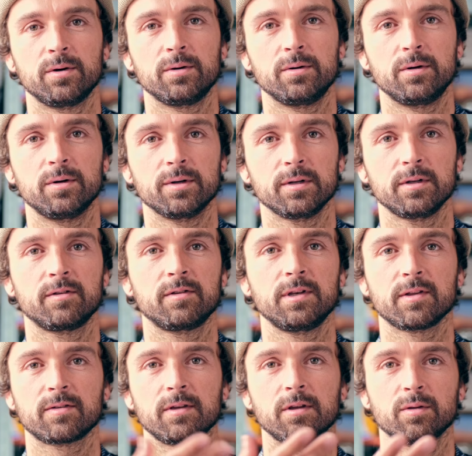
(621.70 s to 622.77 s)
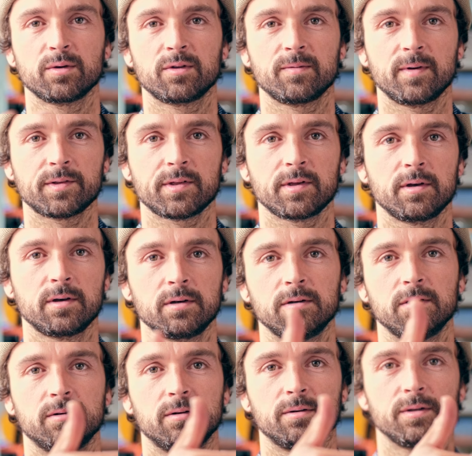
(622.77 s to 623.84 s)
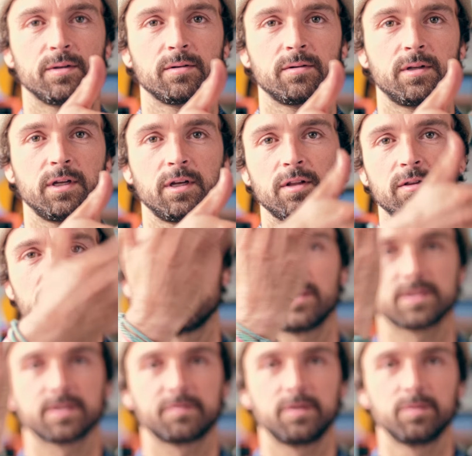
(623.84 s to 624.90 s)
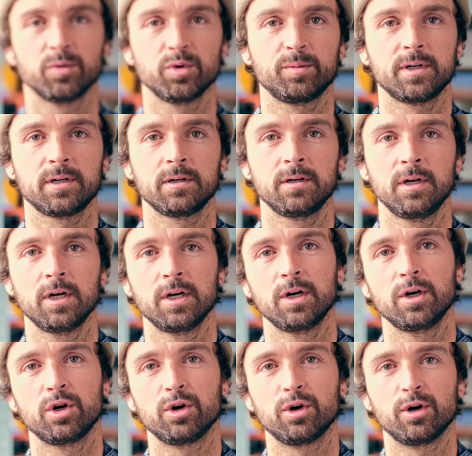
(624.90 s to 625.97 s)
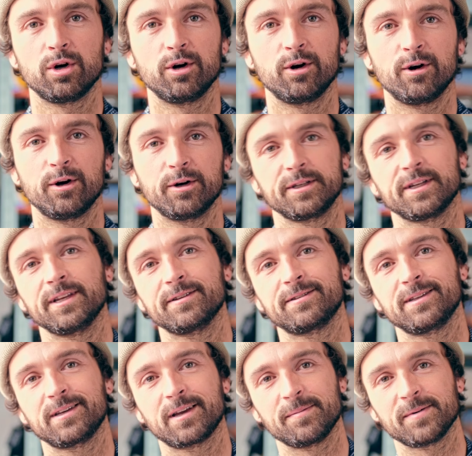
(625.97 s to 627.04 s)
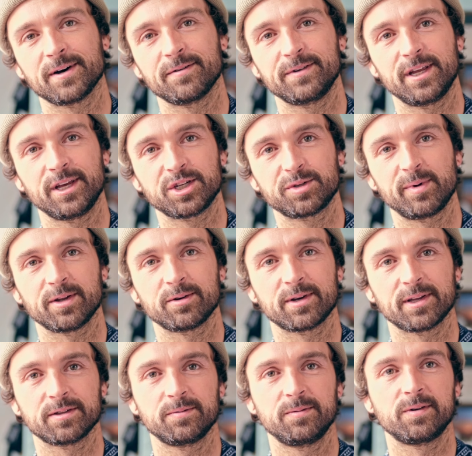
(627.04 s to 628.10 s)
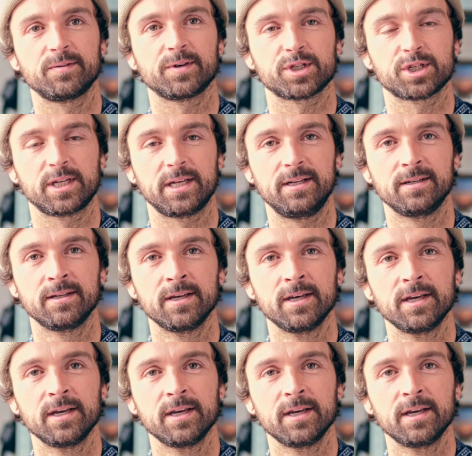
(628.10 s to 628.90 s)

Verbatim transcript: und ich ziehe das Ding durchs Wasser und hier geht so ein Wasserfilm rüber und dann ist die Kamera wieder entsperrt und kann sich wieder verstellen.